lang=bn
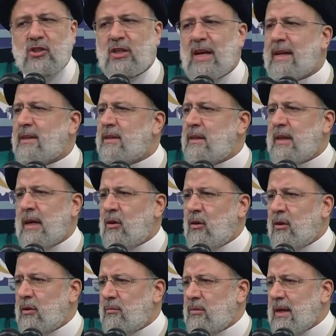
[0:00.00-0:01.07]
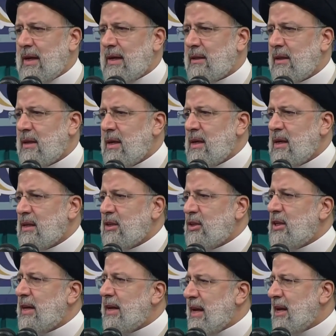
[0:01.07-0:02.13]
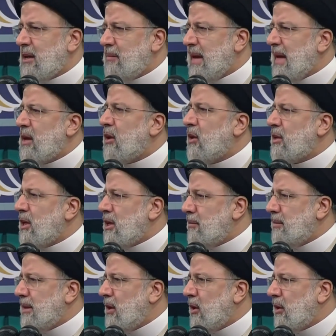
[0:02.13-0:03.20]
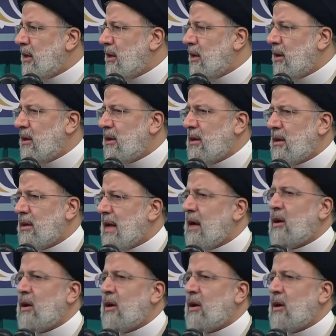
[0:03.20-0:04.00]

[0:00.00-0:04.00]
চালানো হলে দাঁত ভাঙা জবাব দেয়া হবে বলে হুঁশিয়ারি দিয়েছে ইরান